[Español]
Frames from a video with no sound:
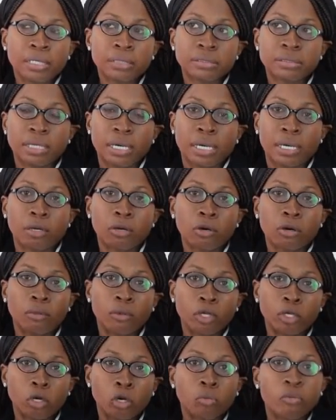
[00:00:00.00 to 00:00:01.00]
Están,
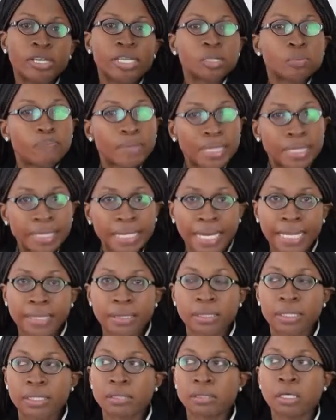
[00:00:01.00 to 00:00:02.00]
como digo, muy
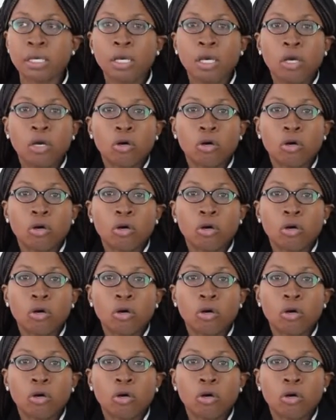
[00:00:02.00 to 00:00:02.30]
expectantes,